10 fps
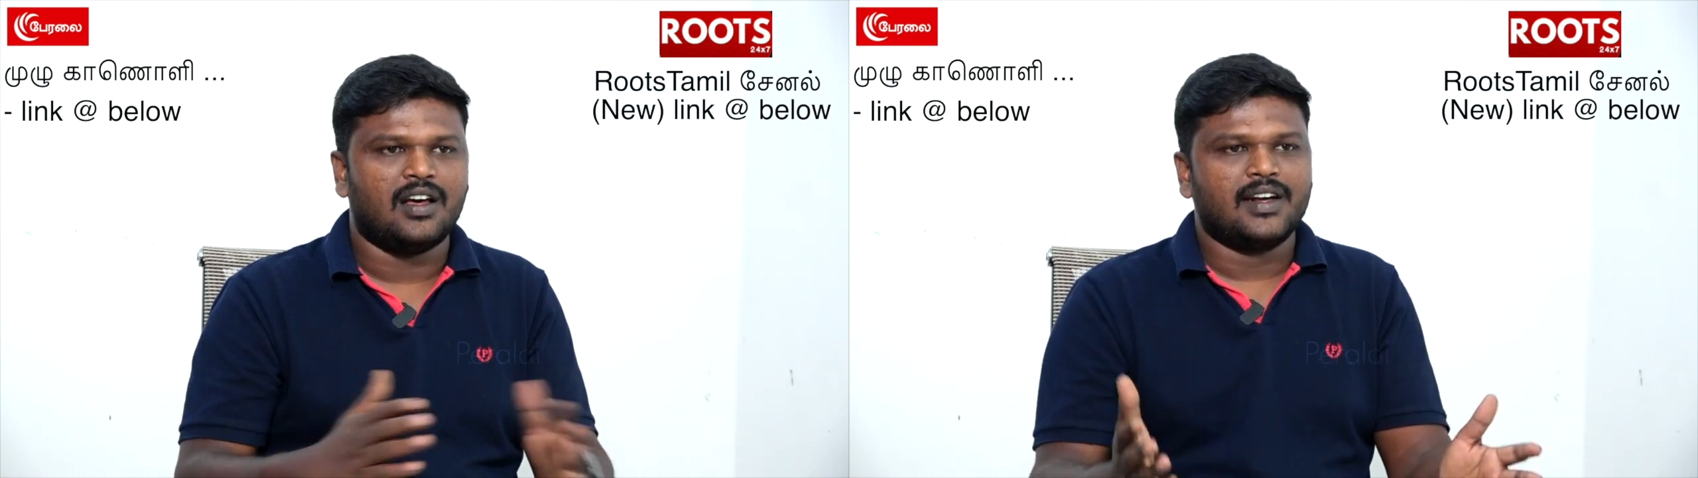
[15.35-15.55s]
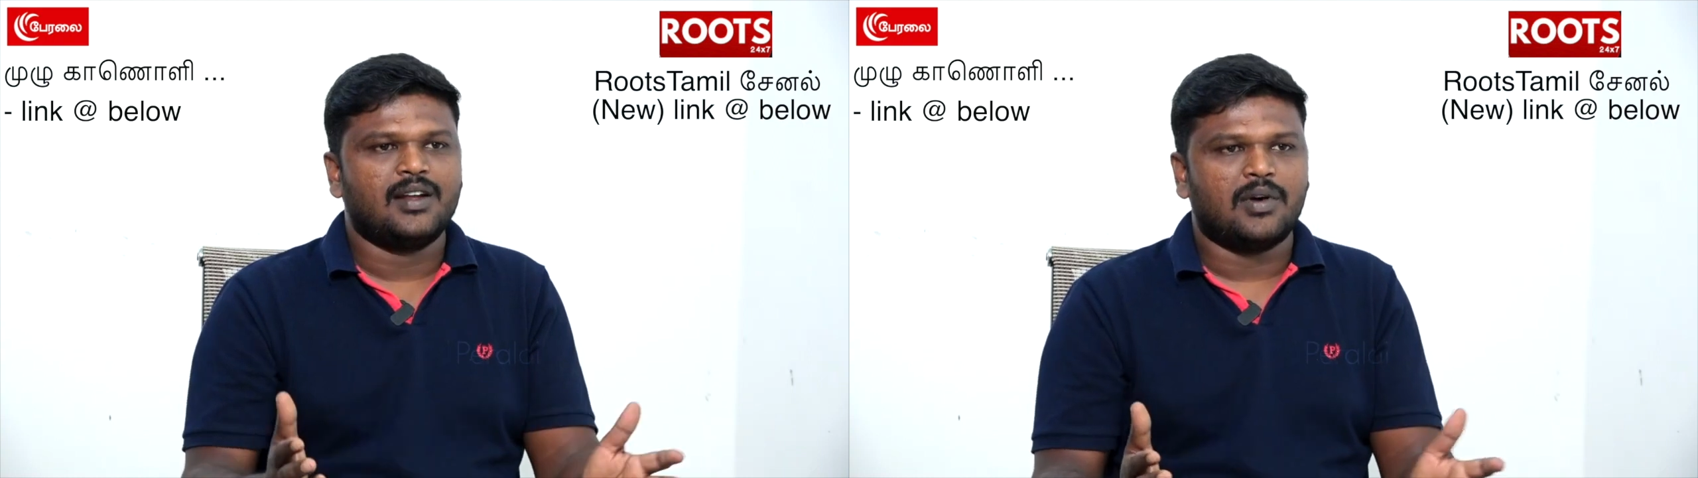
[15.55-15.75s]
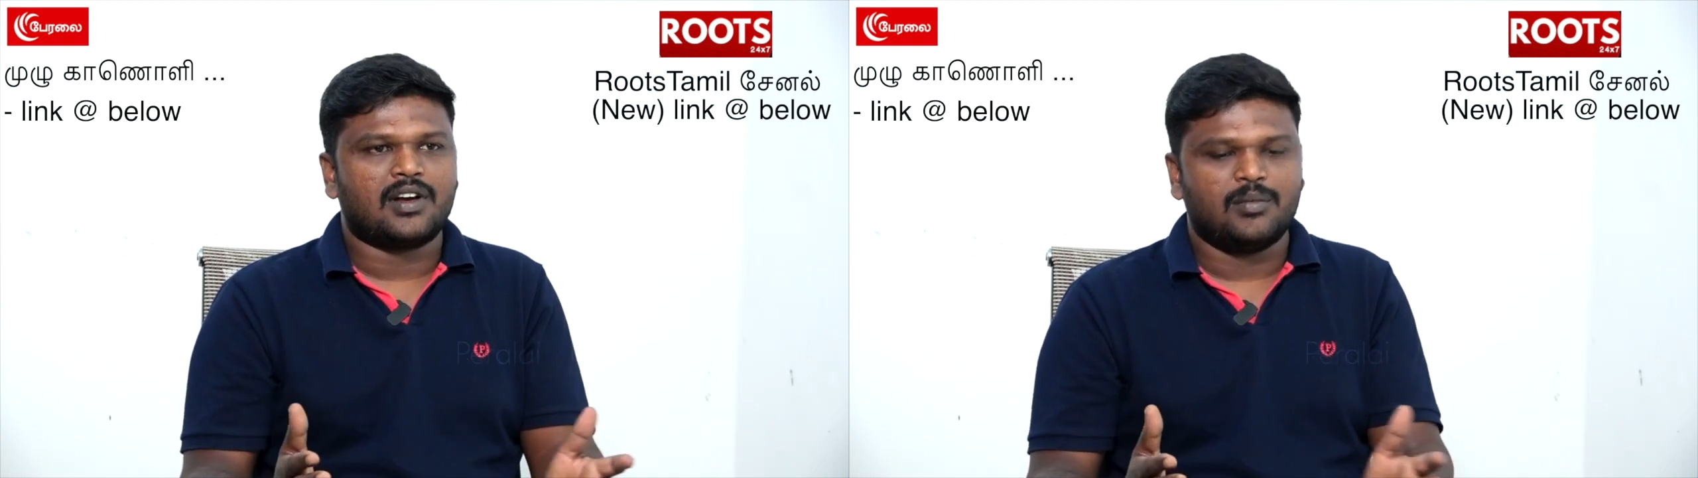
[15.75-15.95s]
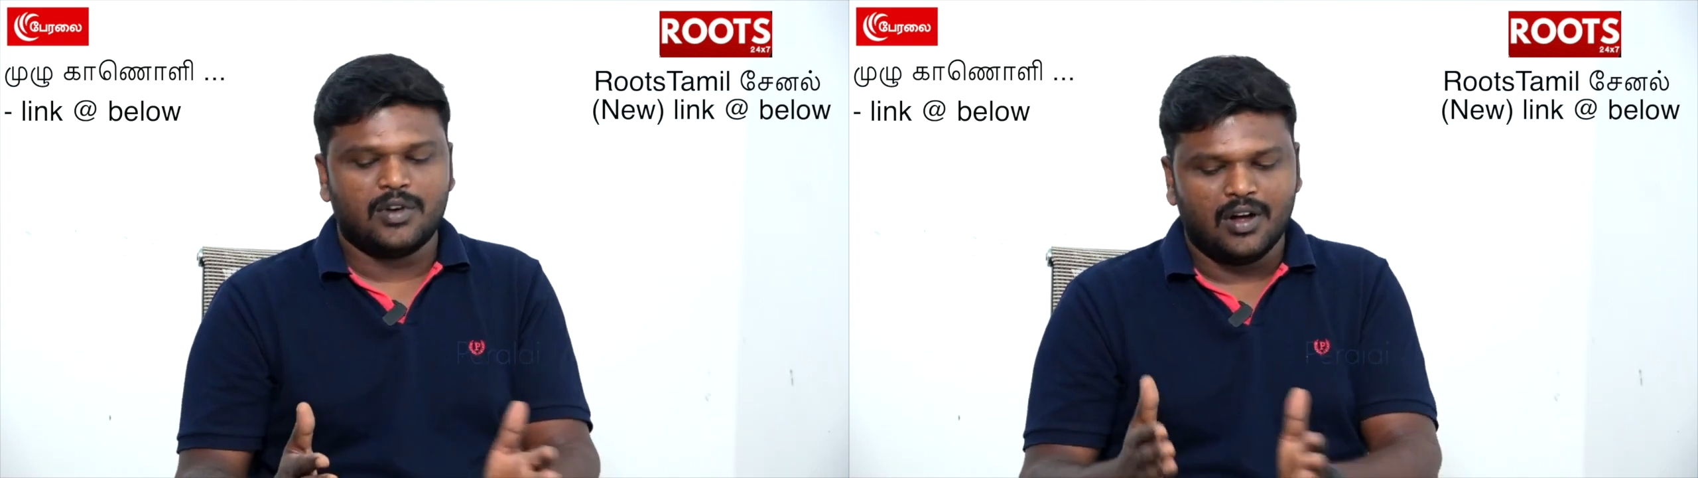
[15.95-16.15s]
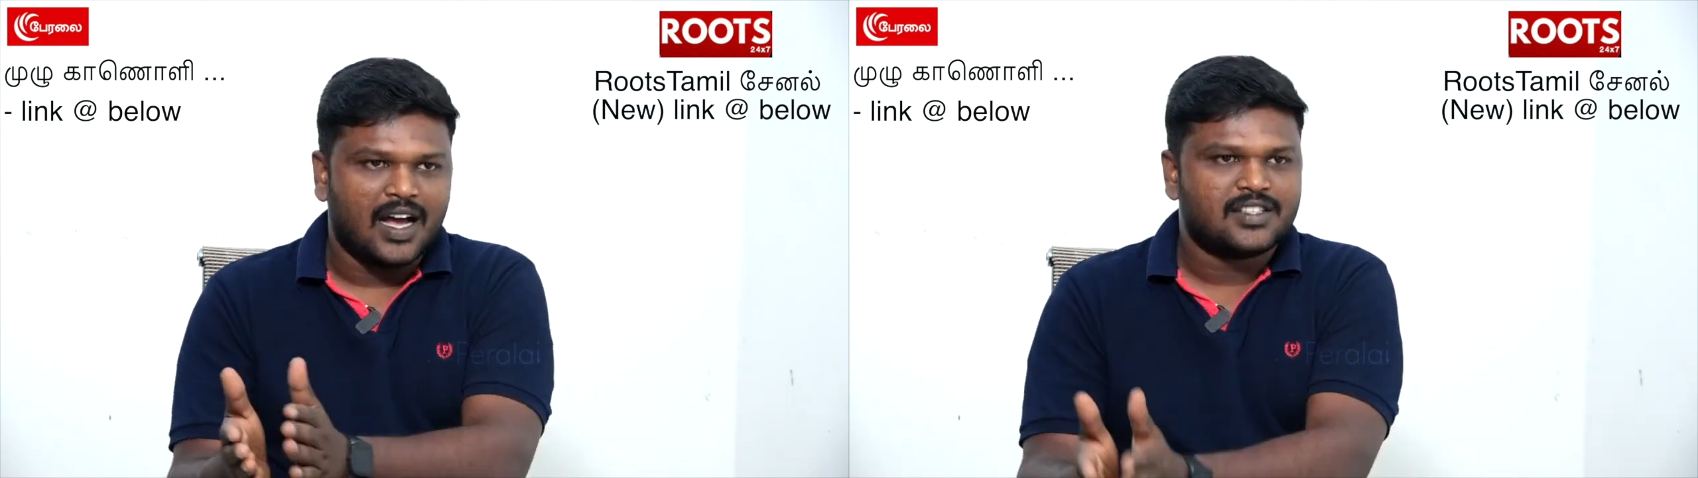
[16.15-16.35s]
ரெண்டு
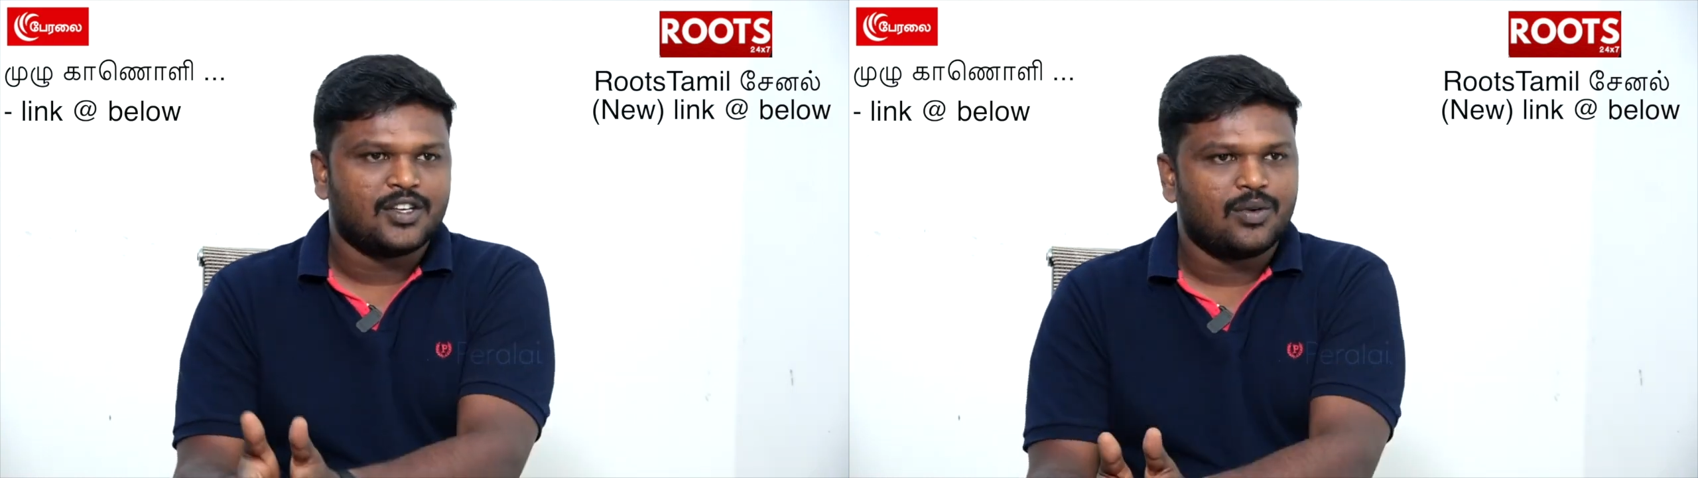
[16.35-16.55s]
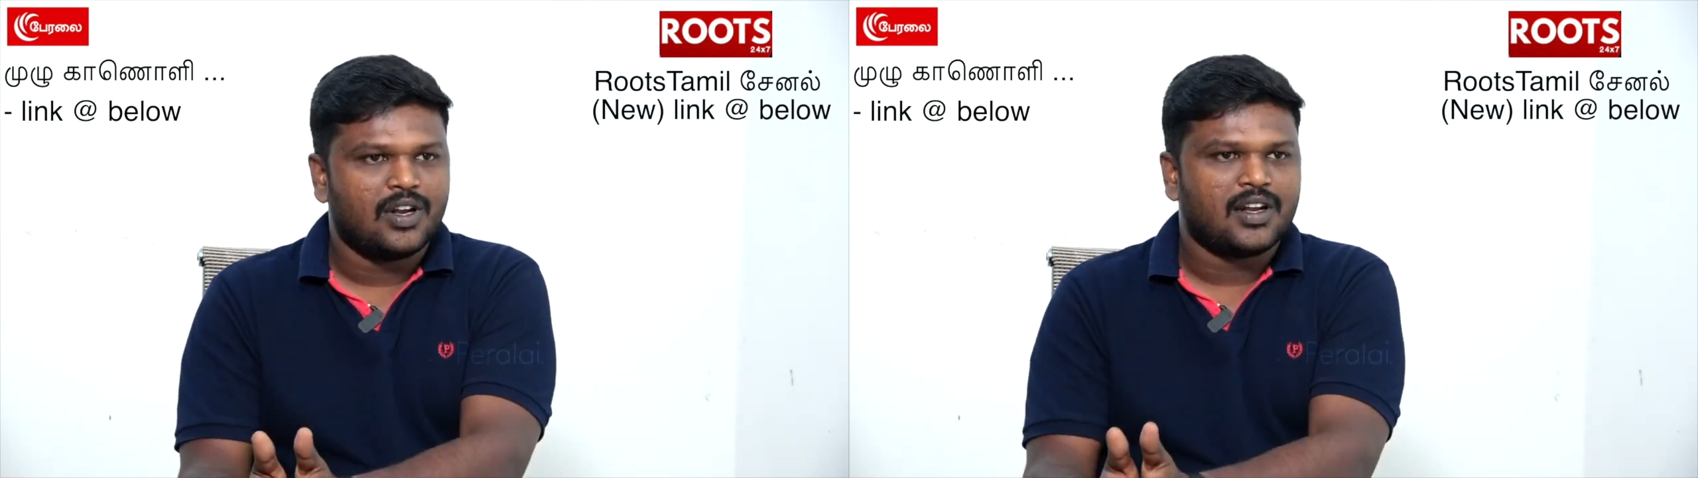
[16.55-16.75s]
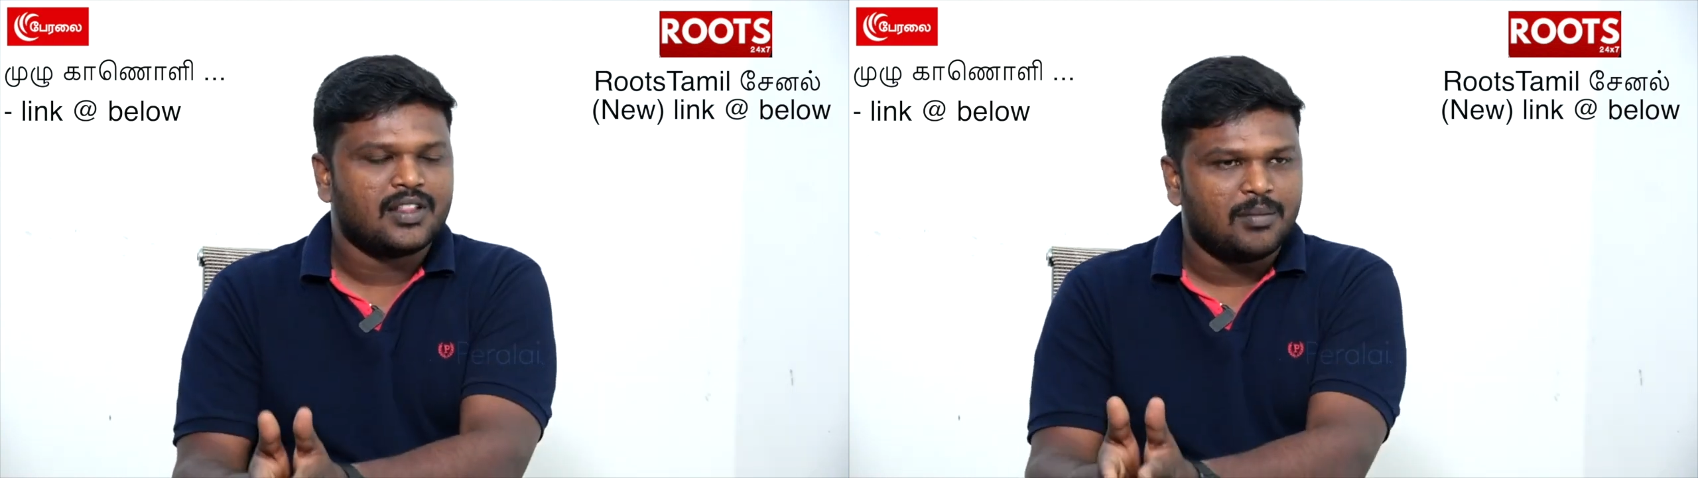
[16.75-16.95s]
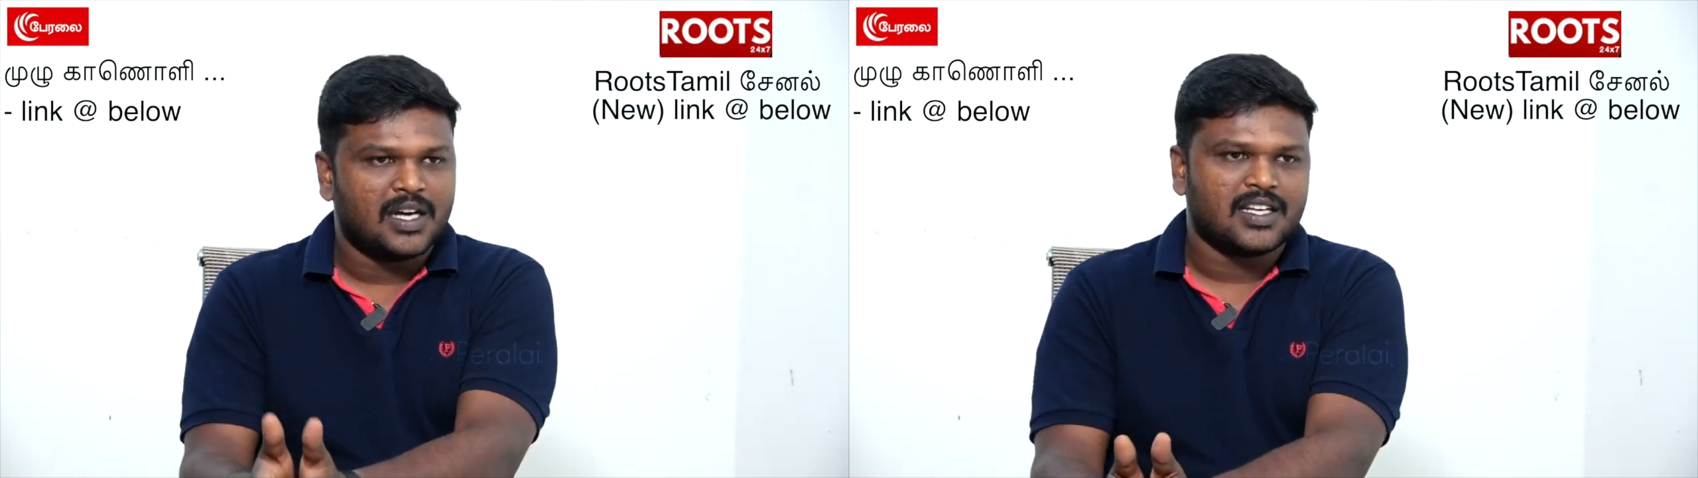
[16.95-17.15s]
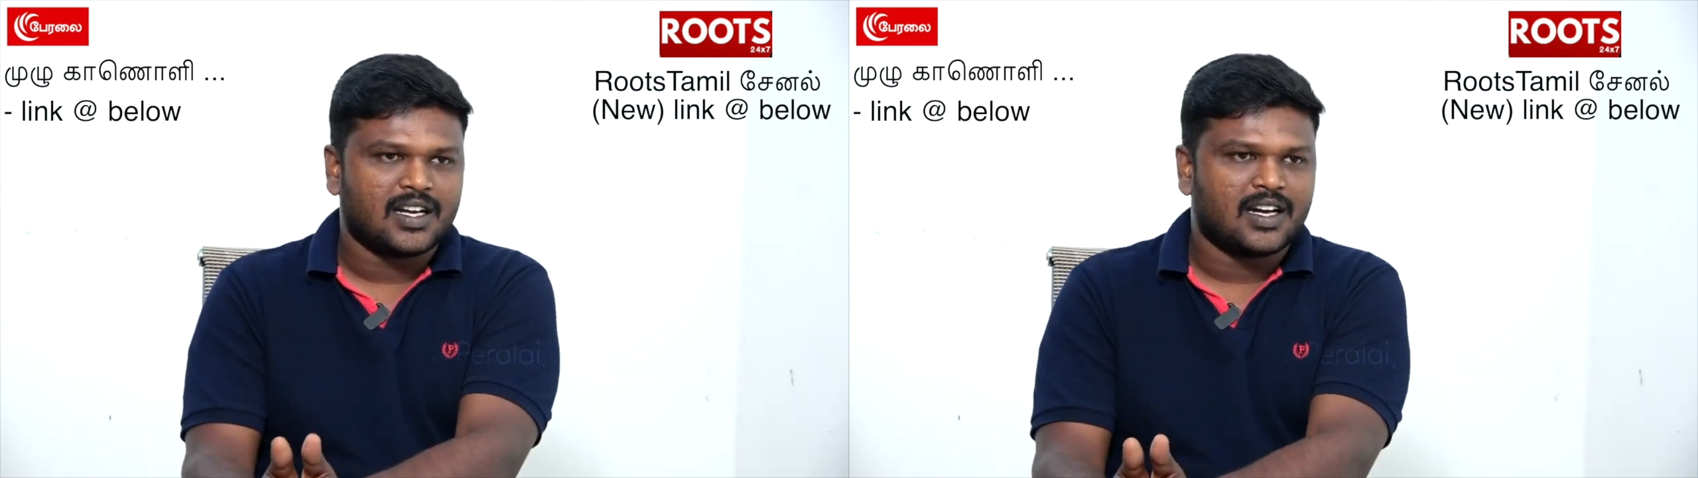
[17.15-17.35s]
பக்கமும் ஆட்சிக்குள்ள இருந்து
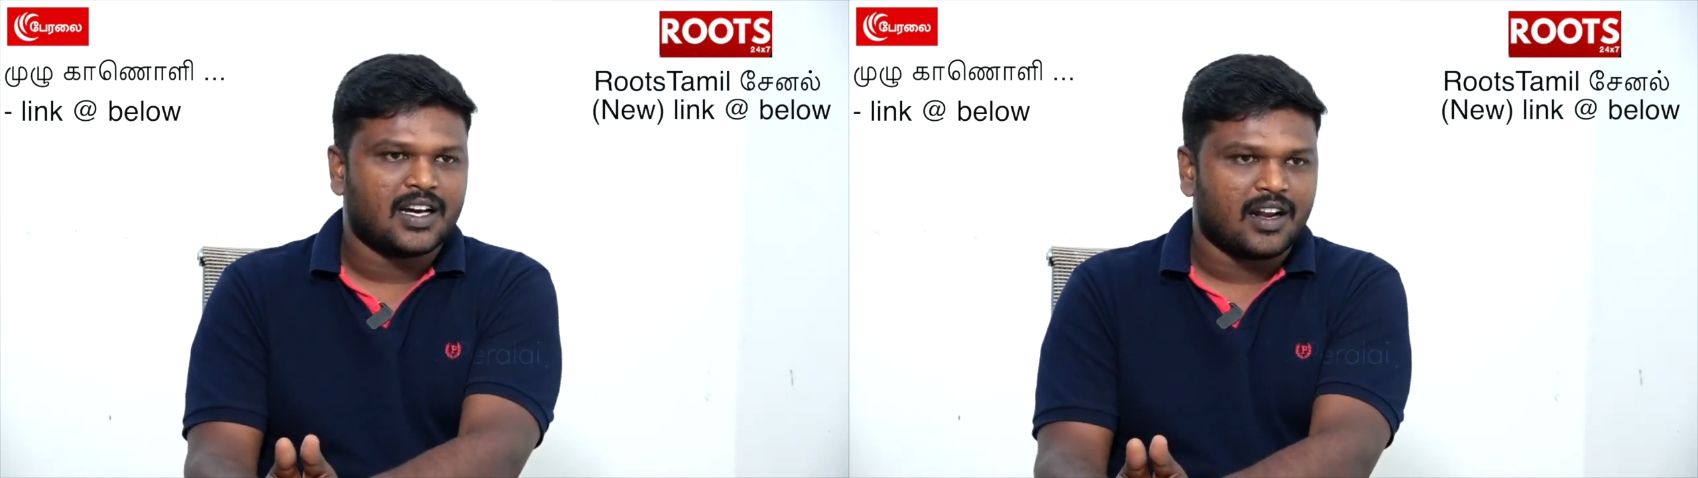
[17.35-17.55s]
பாஜக